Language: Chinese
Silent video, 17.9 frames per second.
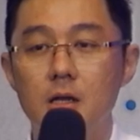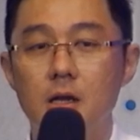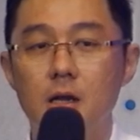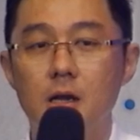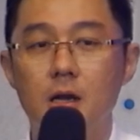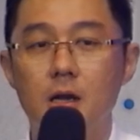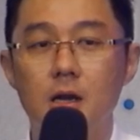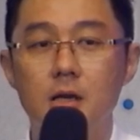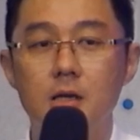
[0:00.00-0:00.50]

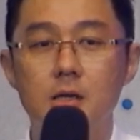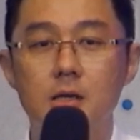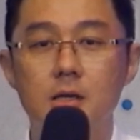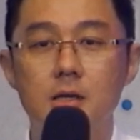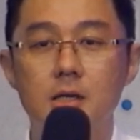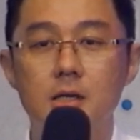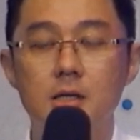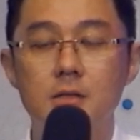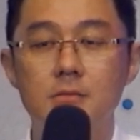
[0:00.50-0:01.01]
啊，
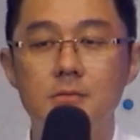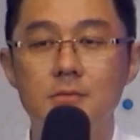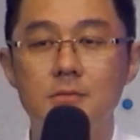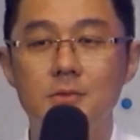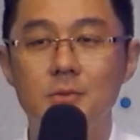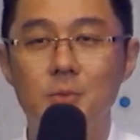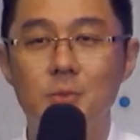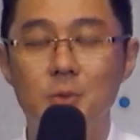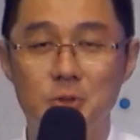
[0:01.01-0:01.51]
跟
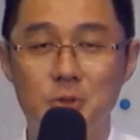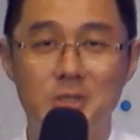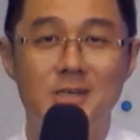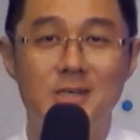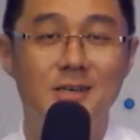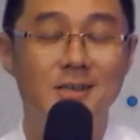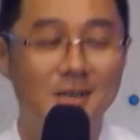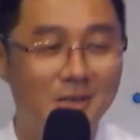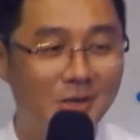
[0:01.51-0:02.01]
我觉
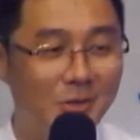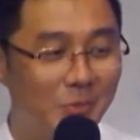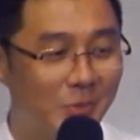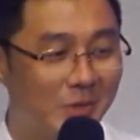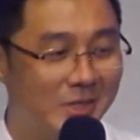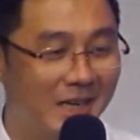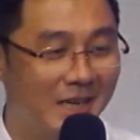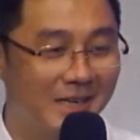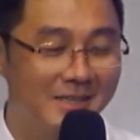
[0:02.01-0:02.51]
得跟
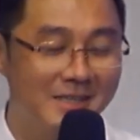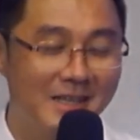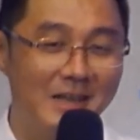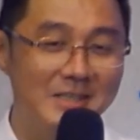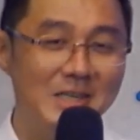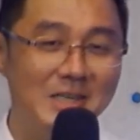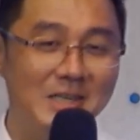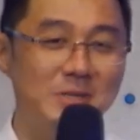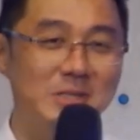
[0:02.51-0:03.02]
我在
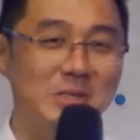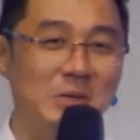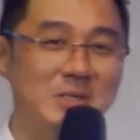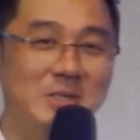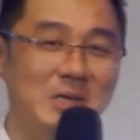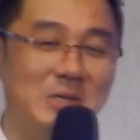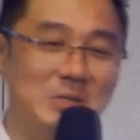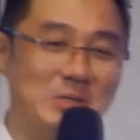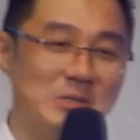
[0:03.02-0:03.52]
躺在病床
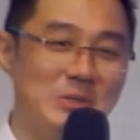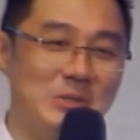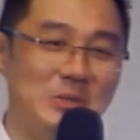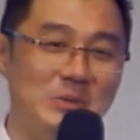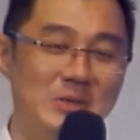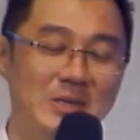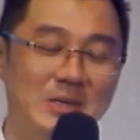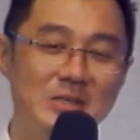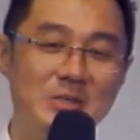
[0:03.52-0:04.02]
上的时
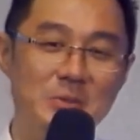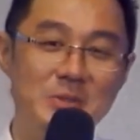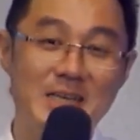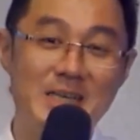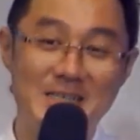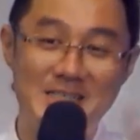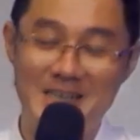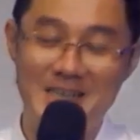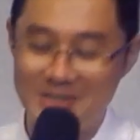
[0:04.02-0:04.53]
候有
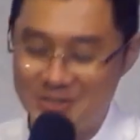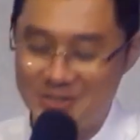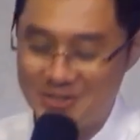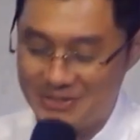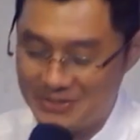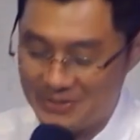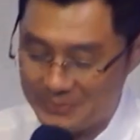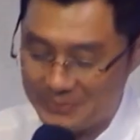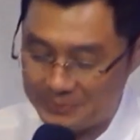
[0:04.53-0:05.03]
点相
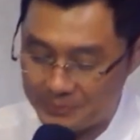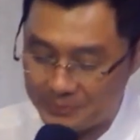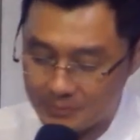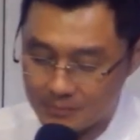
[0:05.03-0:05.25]
似啊。